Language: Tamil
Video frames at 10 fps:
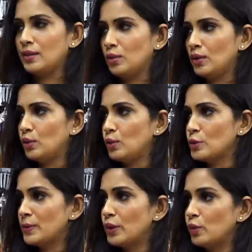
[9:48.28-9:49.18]
அது
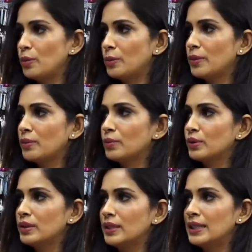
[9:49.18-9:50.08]
க்ளோஸ் பண்ணி ஓப்பன்
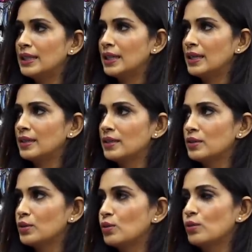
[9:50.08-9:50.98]
பண்ணும்போது நீட்டாக
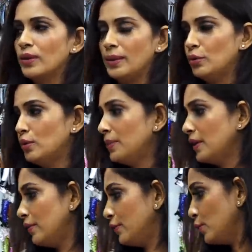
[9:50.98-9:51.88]
இருக்குது ஸோ ஐம் கொண்டு
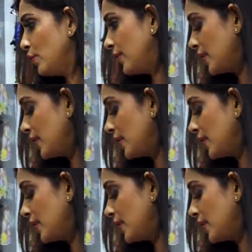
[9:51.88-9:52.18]
பிக் அ ஃபியூ ஆஃப்